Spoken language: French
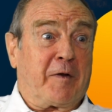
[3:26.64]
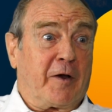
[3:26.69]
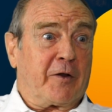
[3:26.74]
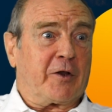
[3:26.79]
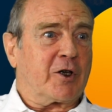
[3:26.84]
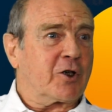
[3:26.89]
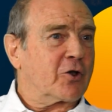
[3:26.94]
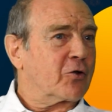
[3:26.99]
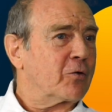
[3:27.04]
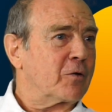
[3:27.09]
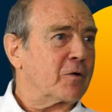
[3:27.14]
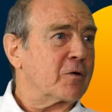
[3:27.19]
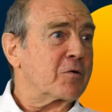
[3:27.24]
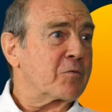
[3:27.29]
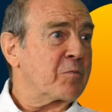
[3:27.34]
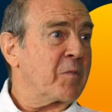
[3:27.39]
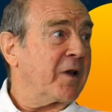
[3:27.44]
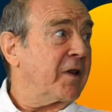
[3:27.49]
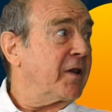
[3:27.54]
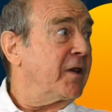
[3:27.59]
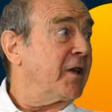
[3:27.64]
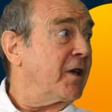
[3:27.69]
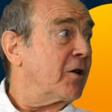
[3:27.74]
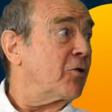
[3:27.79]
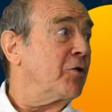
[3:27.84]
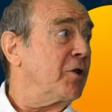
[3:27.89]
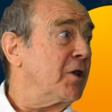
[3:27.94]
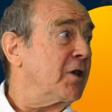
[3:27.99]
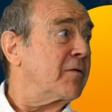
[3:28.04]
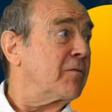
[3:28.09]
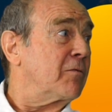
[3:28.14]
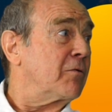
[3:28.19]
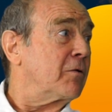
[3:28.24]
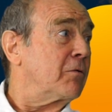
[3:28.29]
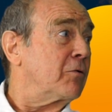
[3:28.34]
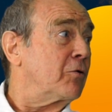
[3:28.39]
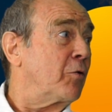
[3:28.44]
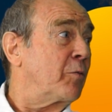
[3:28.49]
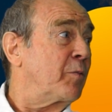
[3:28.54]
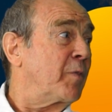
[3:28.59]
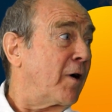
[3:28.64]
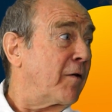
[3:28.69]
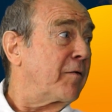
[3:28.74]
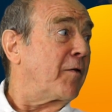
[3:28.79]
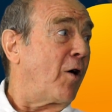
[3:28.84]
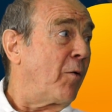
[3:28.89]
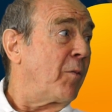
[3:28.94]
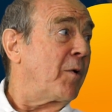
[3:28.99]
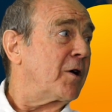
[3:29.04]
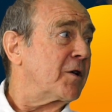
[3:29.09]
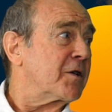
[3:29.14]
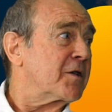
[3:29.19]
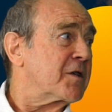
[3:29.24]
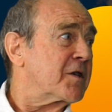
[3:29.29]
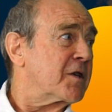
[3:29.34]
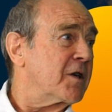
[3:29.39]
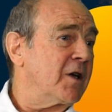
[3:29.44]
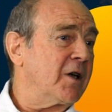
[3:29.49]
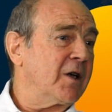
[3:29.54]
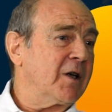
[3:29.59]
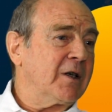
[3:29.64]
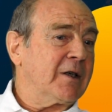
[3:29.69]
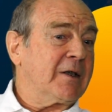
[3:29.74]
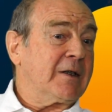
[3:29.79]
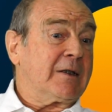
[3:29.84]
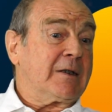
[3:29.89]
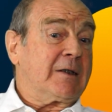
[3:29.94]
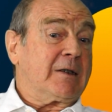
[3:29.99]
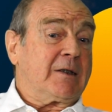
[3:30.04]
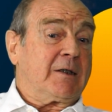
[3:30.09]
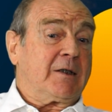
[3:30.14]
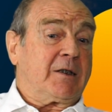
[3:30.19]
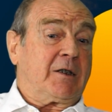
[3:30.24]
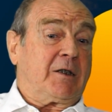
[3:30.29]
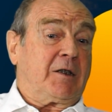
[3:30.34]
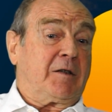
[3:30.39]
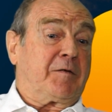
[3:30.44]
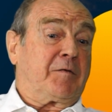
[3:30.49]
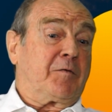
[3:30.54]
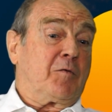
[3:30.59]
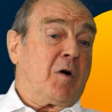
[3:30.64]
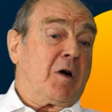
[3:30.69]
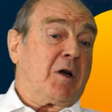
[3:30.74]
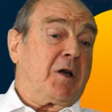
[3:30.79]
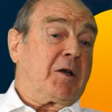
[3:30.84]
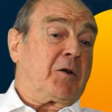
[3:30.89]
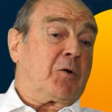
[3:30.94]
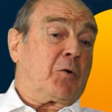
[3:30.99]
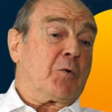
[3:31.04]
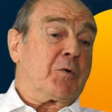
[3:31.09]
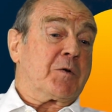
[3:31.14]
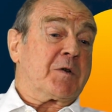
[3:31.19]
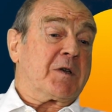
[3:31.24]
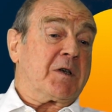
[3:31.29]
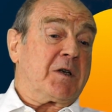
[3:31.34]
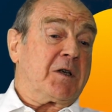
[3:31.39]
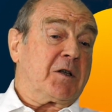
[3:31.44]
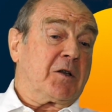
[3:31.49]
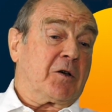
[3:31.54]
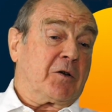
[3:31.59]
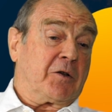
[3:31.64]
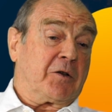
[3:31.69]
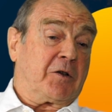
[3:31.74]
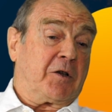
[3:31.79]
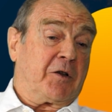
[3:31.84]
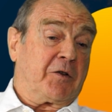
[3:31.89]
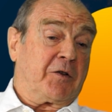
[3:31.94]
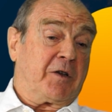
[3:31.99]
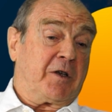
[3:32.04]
faire des choses, maintenir le niveau de performance. Il faut aller creuser dans,